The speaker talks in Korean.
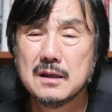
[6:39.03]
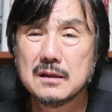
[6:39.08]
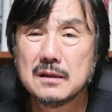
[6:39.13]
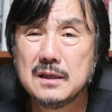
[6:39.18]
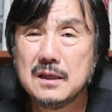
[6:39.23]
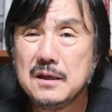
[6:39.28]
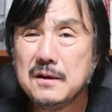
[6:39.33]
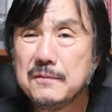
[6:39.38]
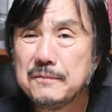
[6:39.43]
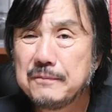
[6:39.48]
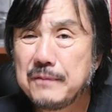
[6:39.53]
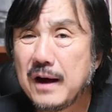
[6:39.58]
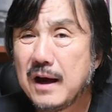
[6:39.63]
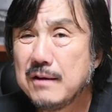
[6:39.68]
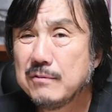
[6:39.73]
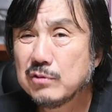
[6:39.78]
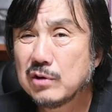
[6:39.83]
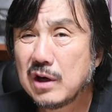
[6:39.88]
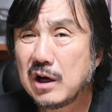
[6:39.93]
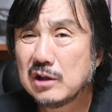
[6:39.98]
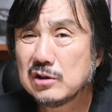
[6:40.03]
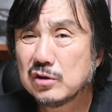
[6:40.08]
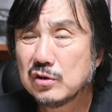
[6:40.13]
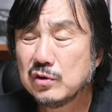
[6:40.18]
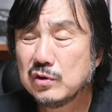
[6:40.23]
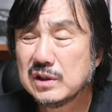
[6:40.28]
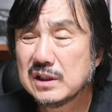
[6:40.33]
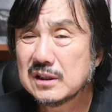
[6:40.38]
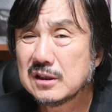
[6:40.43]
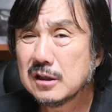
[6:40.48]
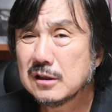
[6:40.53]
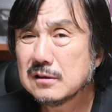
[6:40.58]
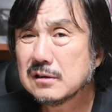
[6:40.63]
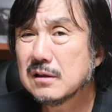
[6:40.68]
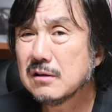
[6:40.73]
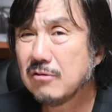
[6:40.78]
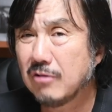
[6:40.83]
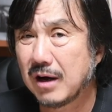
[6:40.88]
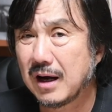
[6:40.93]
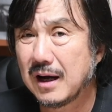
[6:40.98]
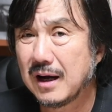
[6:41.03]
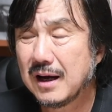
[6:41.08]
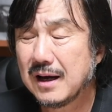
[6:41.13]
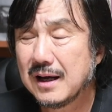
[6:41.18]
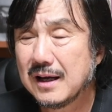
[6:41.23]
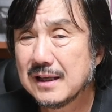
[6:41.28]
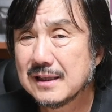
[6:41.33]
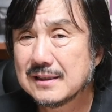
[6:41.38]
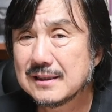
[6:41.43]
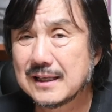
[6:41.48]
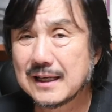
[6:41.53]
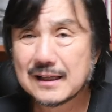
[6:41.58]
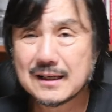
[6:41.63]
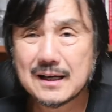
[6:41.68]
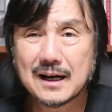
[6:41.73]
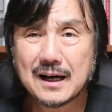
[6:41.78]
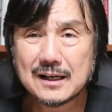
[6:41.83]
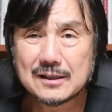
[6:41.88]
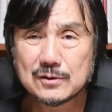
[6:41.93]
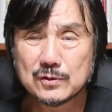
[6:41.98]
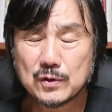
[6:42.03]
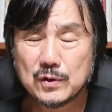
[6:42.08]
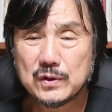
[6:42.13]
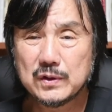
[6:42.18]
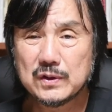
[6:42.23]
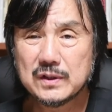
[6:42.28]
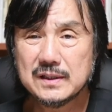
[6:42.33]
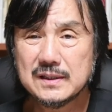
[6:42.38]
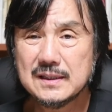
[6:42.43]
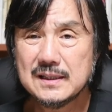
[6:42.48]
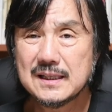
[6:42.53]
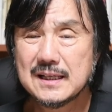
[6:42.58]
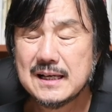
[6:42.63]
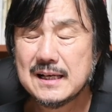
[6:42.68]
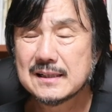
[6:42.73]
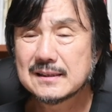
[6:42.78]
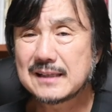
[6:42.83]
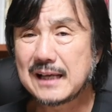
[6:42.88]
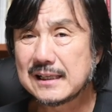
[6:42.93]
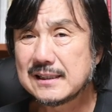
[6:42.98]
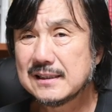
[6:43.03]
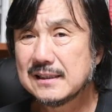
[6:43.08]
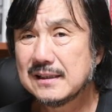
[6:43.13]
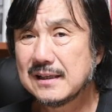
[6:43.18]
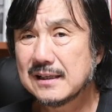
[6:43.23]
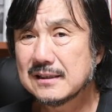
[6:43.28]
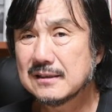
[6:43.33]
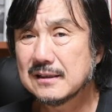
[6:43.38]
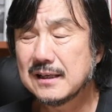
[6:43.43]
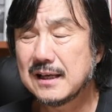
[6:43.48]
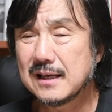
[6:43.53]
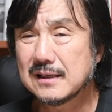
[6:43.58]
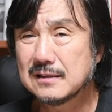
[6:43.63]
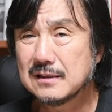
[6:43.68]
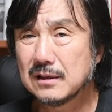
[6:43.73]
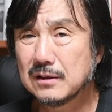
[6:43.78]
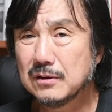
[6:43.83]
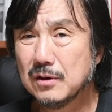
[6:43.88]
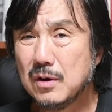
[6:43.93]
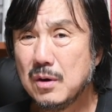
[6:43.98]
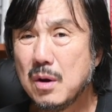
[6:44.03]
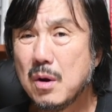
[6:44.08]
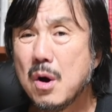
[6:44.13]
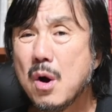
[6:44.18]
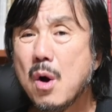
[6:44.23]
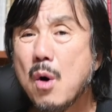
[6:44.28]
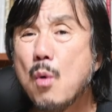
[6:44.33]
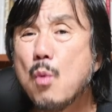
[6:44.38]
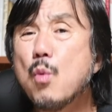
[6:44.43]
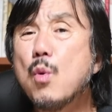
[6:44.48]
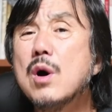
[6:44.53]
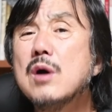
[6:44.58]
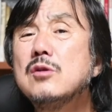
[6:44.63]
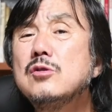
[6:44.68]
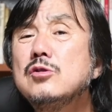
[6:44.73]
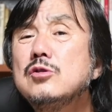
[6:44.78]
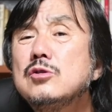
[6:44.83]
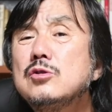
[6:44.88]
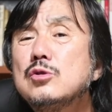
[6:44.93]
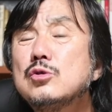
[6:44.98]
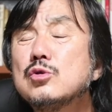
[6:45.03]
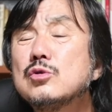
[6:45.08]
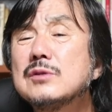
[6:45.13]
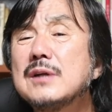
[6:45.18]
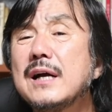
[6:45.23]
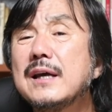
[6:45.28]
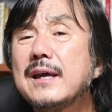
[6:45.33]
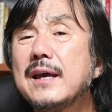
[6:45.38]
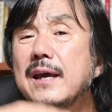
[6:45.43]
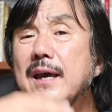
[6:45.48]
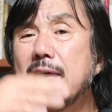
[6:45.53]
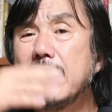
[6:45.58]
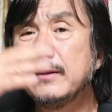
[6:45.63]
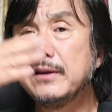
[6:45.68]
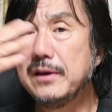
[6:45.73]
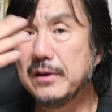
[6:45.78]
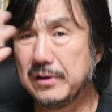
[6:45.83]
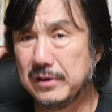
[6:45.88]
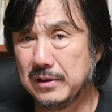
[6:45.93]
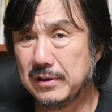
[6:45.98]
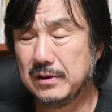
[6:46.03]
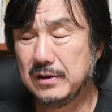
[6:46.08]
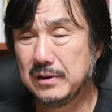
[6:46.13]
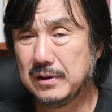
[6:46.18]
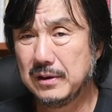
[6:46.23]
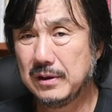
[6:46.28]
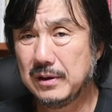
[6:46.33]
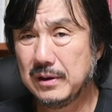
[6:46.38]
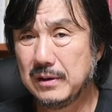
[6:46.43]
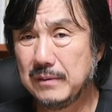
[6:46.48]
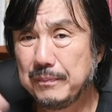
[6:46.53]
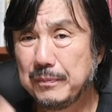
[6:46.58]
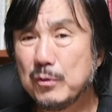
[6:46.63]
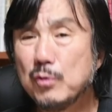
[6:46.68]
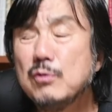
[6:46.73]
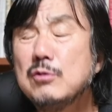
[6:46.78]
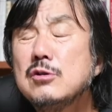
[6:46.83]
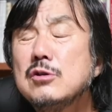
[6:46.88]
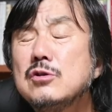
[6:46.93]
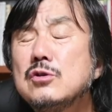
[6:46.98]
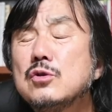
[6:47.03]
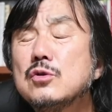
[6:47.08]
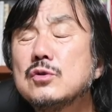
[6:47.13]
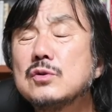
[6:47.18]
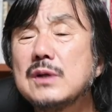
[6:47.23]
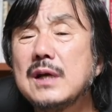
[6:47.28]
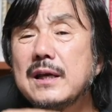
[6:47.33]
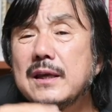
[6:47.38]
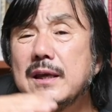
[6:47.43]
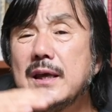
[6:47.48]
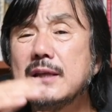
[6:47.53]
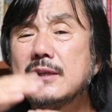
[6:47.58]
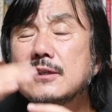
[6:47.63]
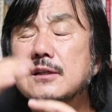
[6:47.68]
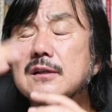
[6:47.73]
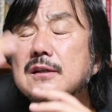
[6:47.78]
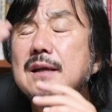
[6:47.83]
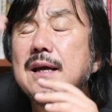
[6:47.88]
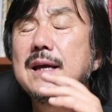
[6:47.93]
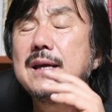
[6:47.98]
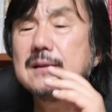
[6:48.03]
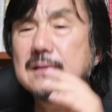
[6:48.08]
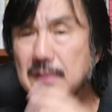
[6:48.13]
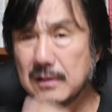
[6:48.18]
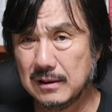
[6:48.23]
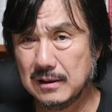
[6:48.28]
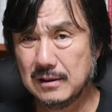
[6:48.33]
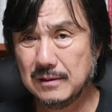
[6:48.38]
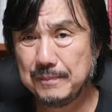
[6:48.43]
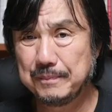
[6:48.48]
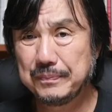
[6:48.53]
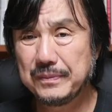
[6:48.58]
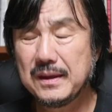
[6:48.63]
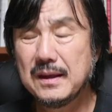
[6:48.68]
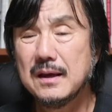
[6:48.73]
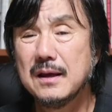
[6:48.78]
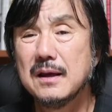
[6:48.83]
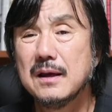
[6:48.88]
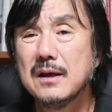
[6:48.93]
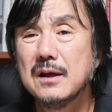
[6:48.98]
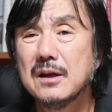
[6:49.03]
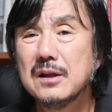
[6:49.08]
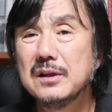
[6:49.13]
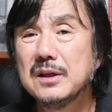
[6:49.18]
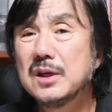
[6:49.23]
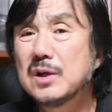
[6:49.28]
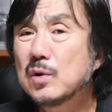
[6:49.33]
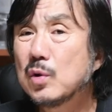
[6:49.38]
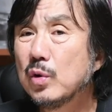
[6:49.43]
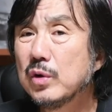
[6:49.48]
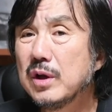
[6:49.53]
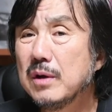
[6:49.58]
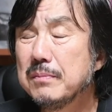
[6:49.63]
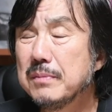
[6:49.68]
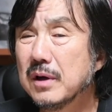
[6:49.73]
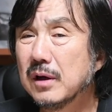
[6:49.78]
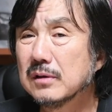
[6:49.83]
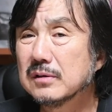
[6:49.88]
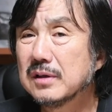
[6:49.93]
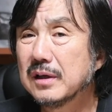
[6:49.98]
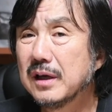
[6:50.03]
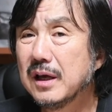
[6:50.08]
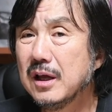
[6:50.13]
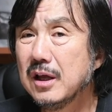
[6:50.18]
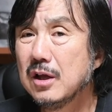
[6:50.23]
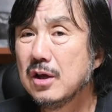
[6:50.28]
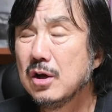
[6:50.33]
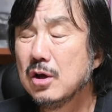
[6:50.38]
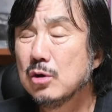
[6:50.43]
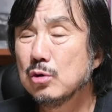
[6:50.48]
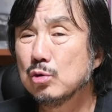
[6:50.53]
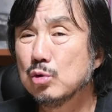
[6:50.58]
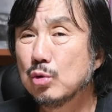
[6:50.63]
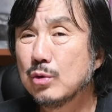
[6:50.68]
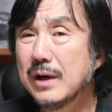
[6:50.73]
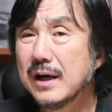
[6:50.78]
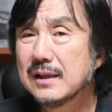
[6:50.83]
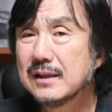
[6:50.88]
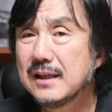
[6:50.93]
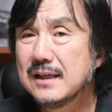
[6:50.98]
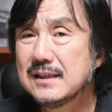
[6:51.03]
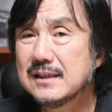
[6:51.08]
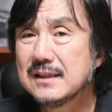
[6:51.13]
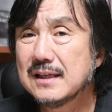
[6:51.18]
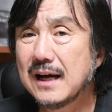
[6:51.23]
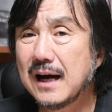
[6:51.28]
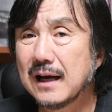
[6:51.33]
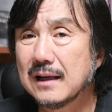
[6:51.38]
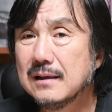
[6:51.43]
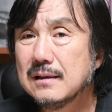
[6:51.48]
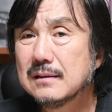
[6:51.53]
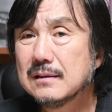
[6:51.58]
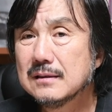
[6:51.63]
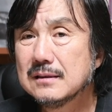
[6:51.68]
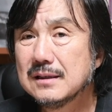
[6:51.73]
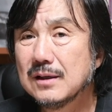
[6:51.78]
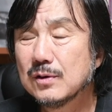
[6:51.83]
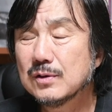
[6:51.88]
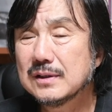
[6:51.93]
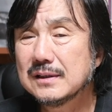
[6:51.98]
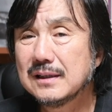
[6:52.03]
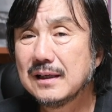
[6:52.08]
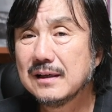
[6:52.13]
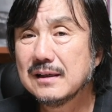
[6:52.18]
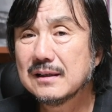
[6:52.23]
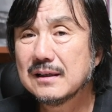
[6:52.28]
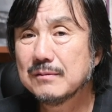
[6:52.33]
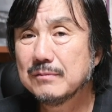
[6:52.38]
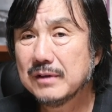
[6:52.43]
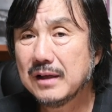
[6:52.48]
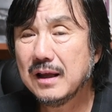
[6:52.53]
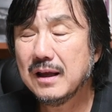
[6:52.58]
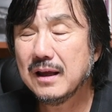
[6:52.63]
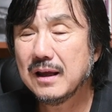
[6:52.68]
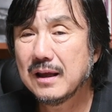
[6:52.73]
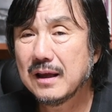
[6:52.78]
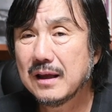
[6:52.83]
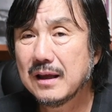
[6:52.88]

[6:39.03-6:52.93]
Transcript: D5가 가지고 있는 특성과 제가 가지고 있는 사진가적 해석을 원숙하게 해내어 원숙하게 처리해서 니콘의 명성에 누가 되지 않을 것이라고 생각하기 때문에